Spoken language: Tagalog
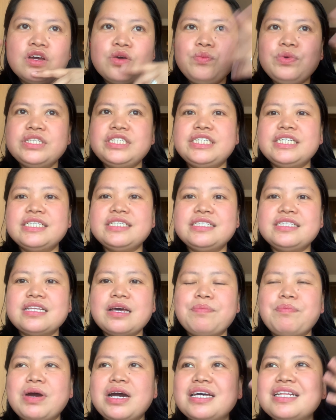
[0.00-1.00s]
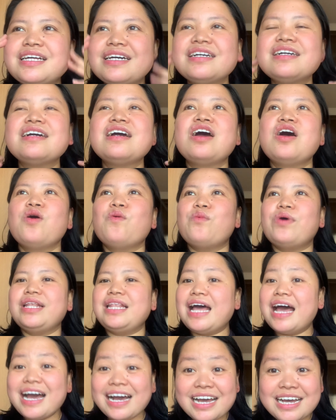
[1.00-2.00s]
which is na parang
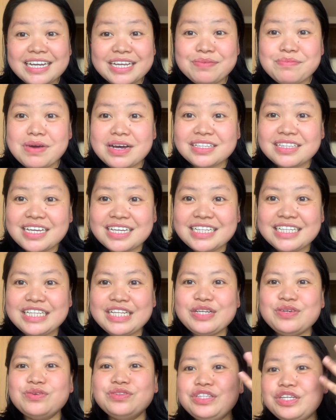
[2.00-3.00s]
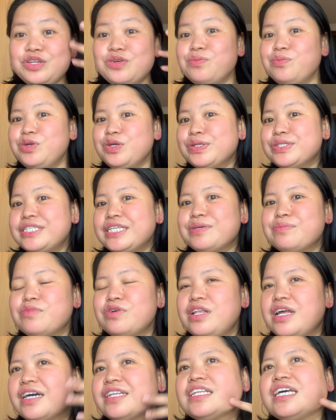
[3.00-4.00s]
wala kang ibang narinig kundi yung music mo
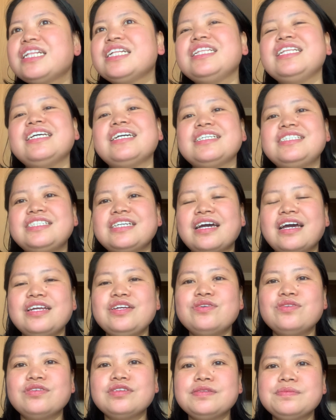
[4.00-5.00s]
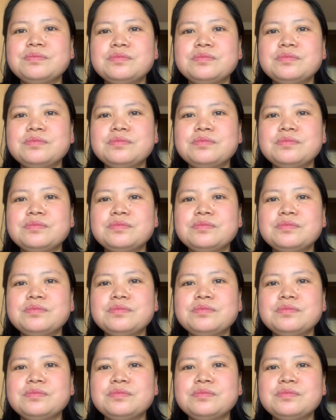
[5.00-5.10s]
lang narinig at saka yung